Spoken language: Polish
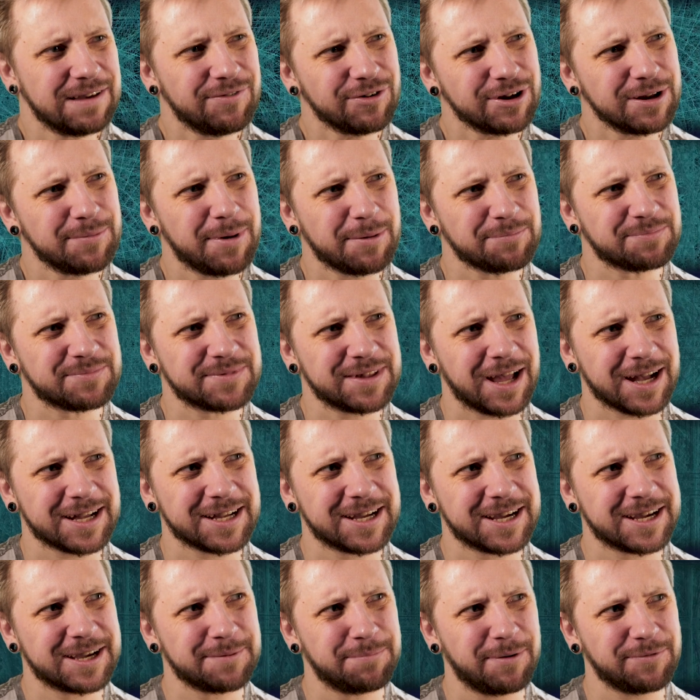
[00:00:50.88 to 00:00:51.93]
Ja w ogóle mam
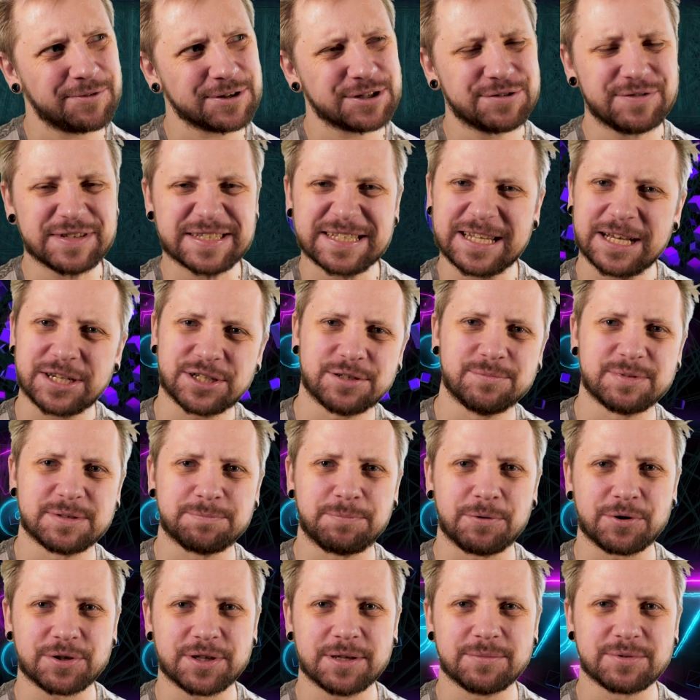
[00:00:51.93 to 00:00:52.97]
tak chyba właściwie z każdym
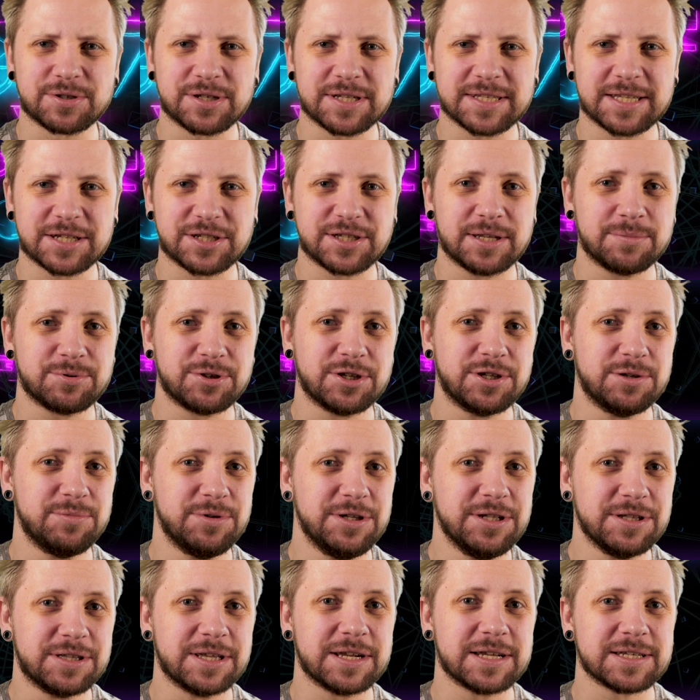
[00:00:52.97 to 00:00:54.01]
sportem, że zaczynam się
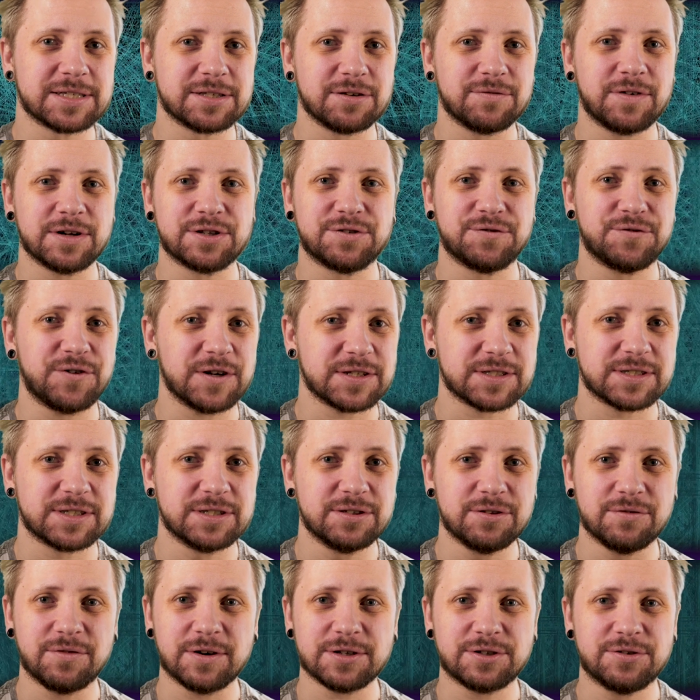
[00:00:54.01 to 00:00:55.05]
nim interesować,
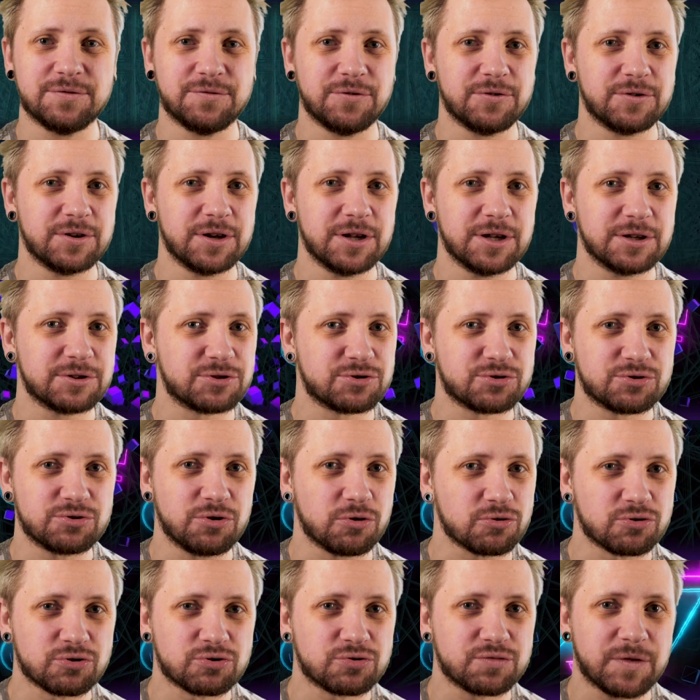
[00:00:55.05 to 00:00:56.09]
fascynować i w ogóle
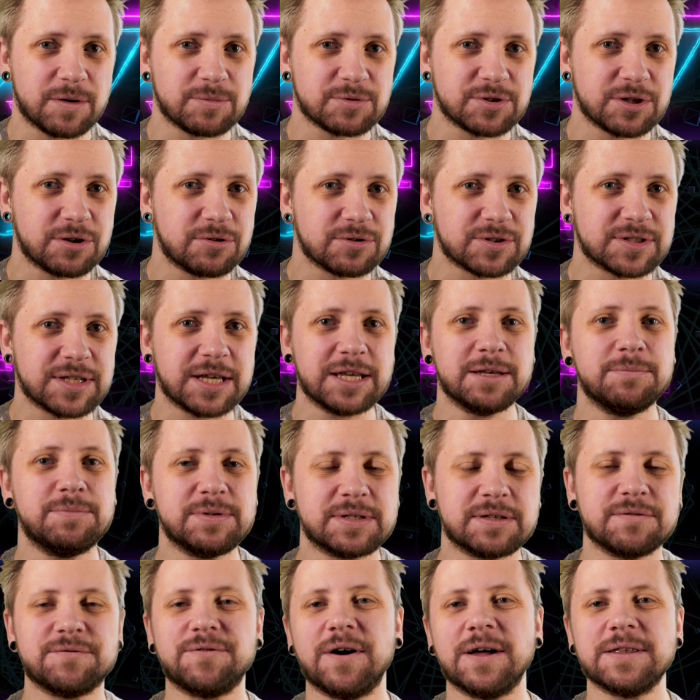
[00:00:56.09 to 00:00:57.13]
odczuwam z niego
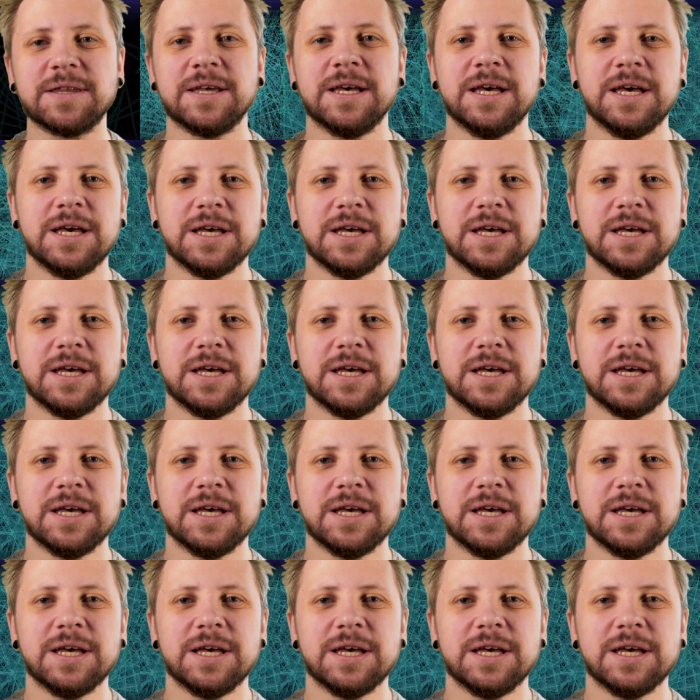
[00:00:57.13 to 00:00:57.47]
zajebisty fan.